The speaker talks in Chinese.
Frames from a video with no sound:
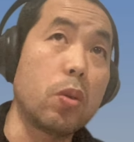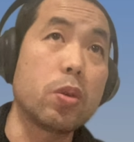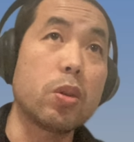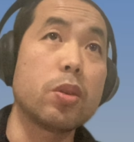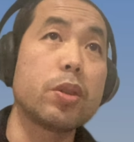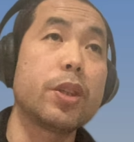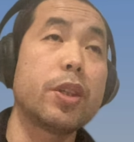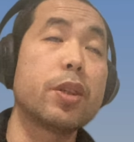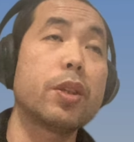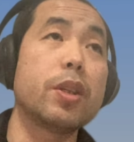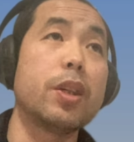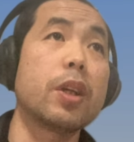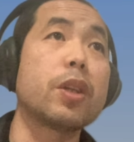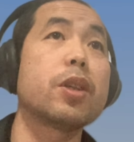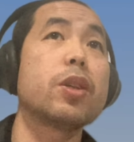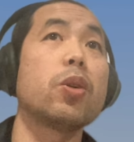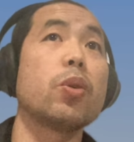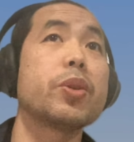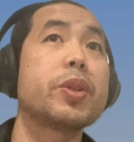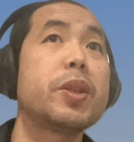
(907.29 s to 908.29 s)
欧洲其实
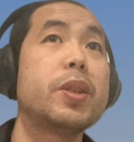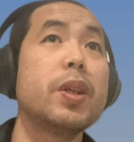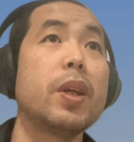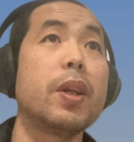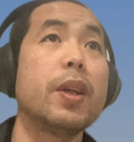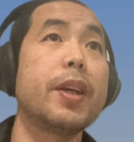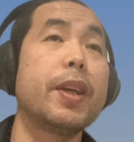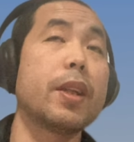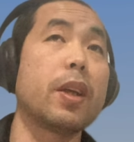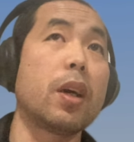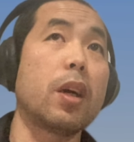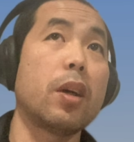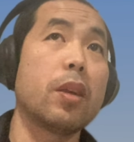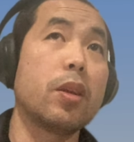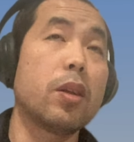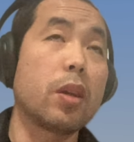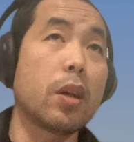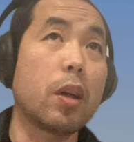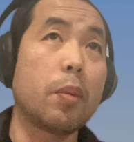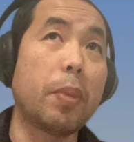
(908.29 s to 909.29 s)
也是有吸引力的
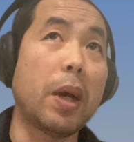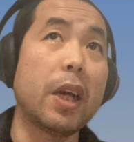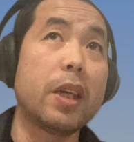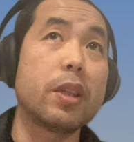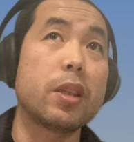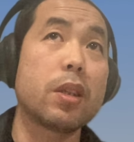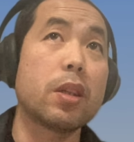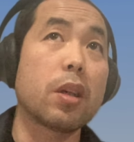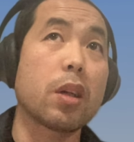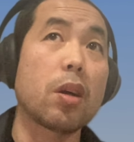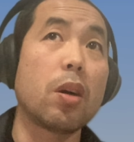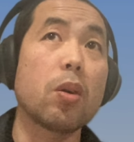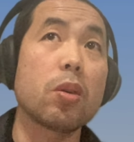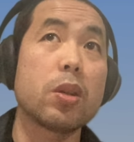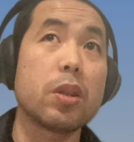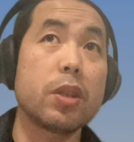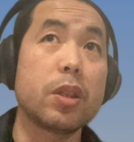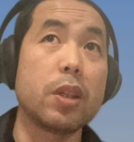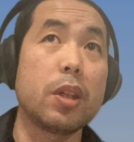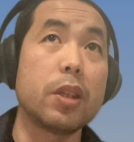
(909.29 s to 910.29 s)
啊，应该把一些
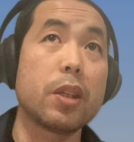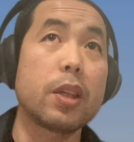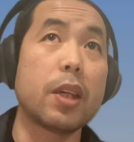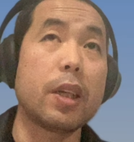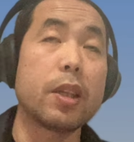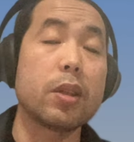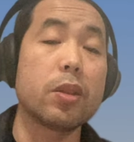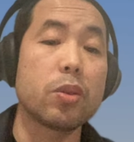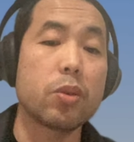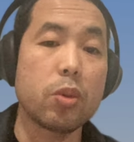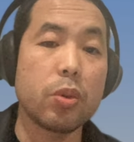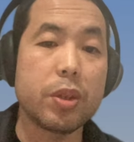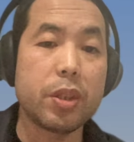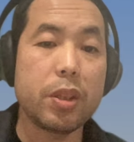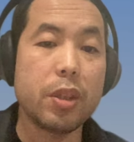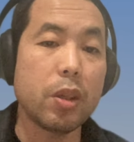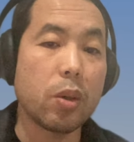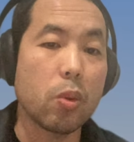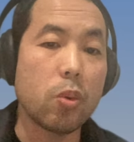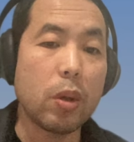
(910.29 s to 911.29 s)
高科技人才呢就
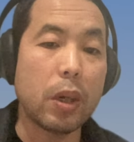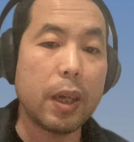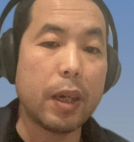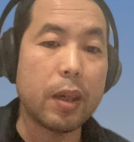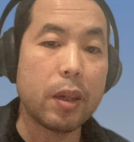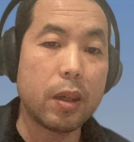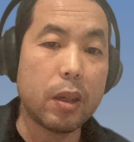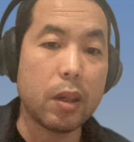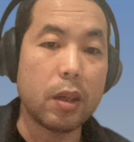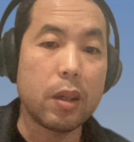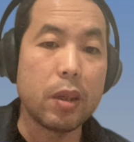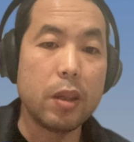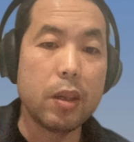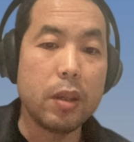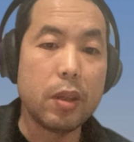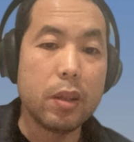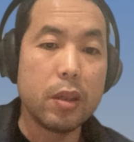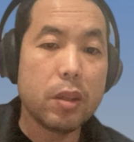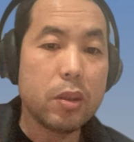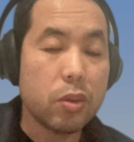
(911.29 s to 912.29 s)
吸引过来啊，
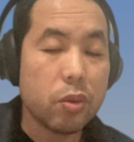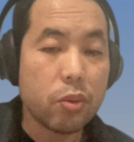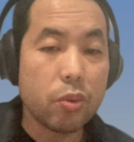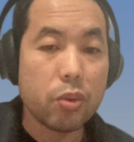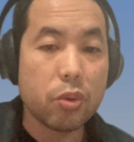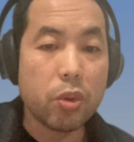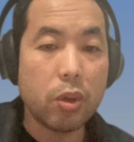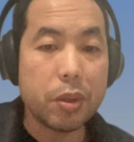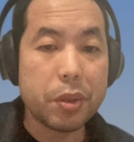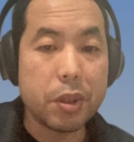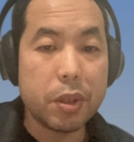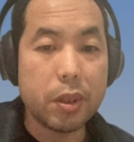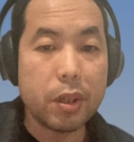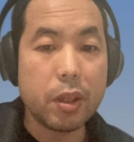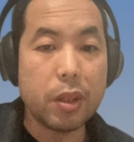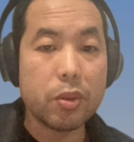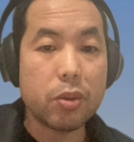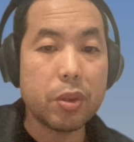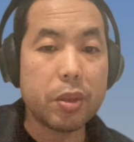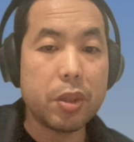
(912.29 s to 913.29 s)
这种创
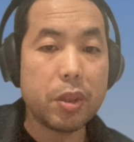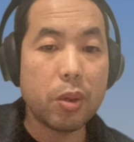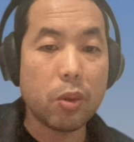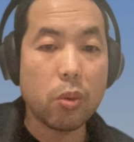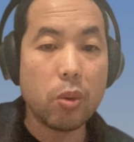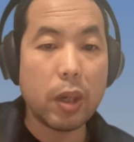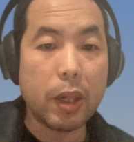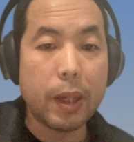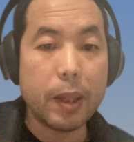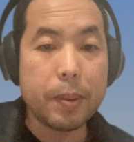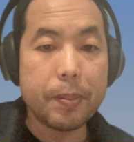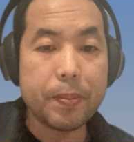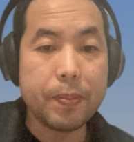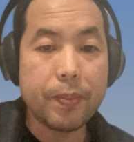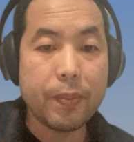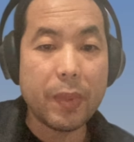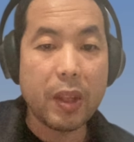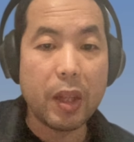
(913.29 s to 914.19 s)
新的人就吸引过来。